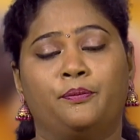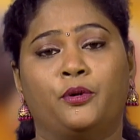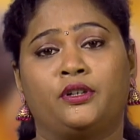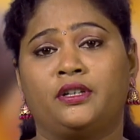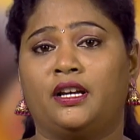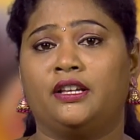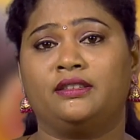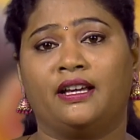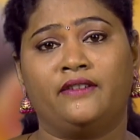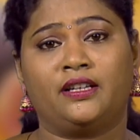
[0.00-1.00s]

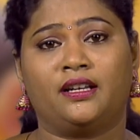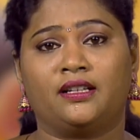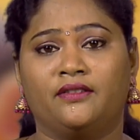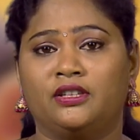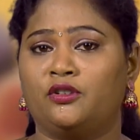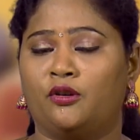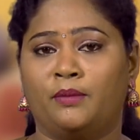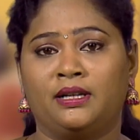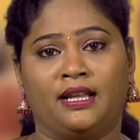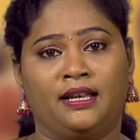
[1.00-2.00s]
பொருட்களையும் தவிர்க்கிறது வந்து
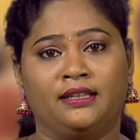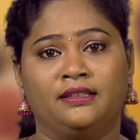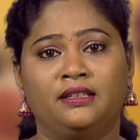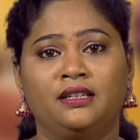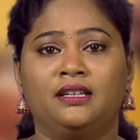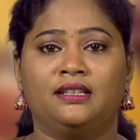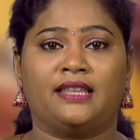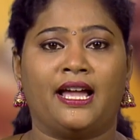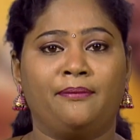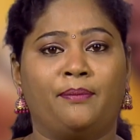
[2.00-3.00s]
ரொம்ப நல்லது
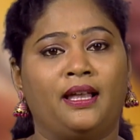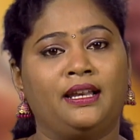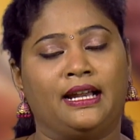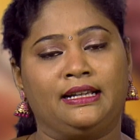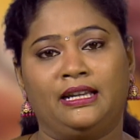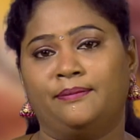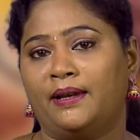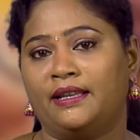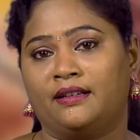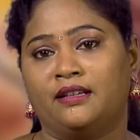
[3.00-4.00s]
தாய்ப்பால்
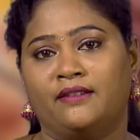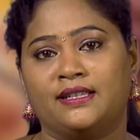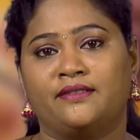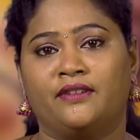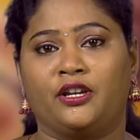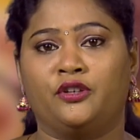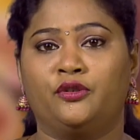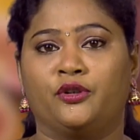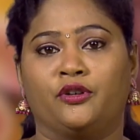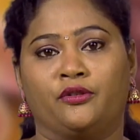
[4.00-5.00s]
கண்டிப்பாக இரண்டு வயசு வரைக்கும்
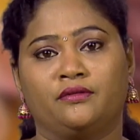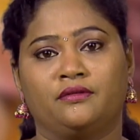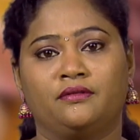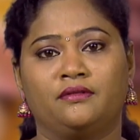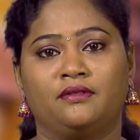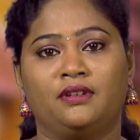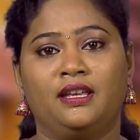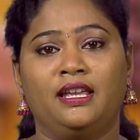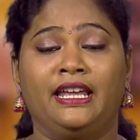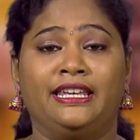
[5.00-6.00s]
கொடுக்கணும்
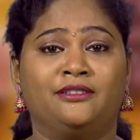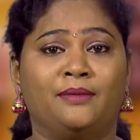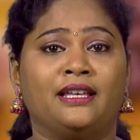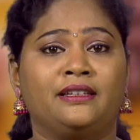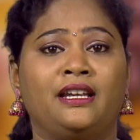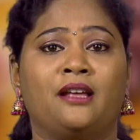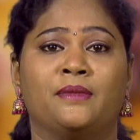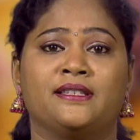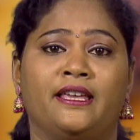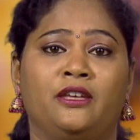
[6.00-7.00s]
இது மாதிரி
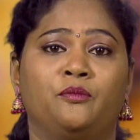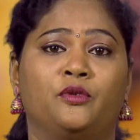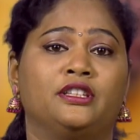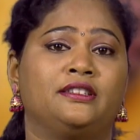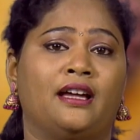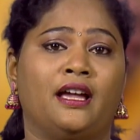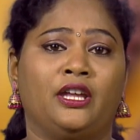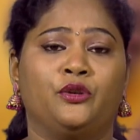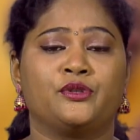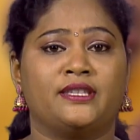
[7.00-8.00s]
நம்ம செய்யும்போது
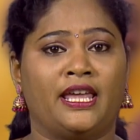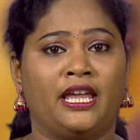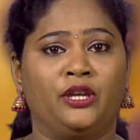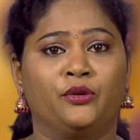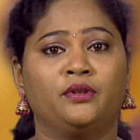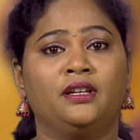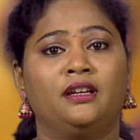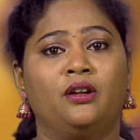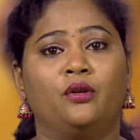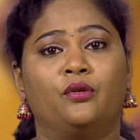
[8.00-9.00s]
தாயும் சேயும்
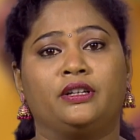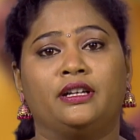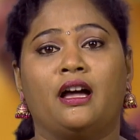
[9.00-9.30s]
ஒரு